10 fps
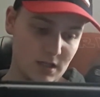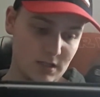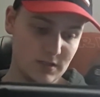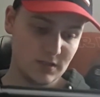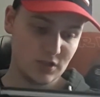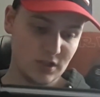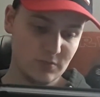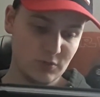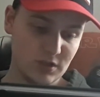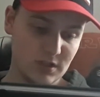Diese Geschichte
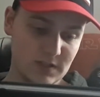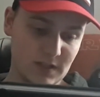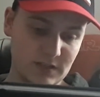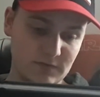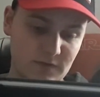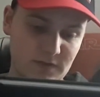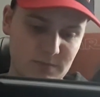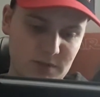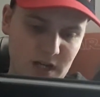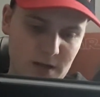möchte dir zeigen, wie viele
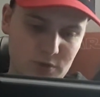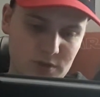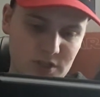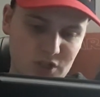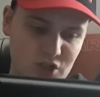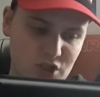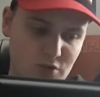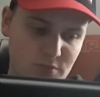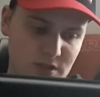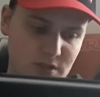Begabungen dir
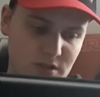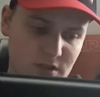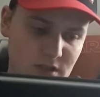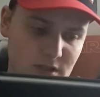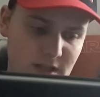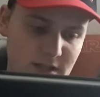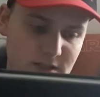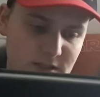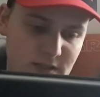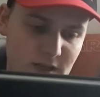schlummern, Lerne
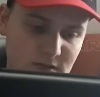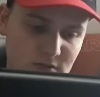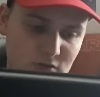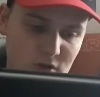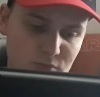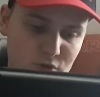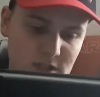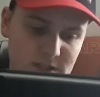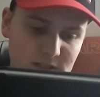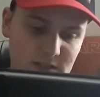dich kennen, träume und
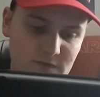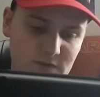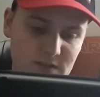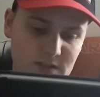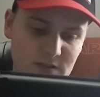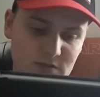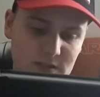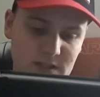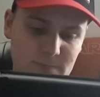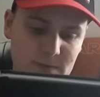lasse dich von dir
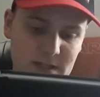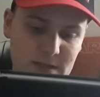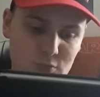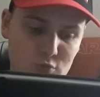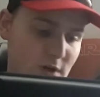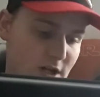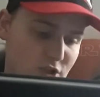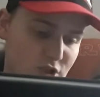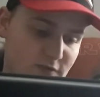und dem Leben überraschen.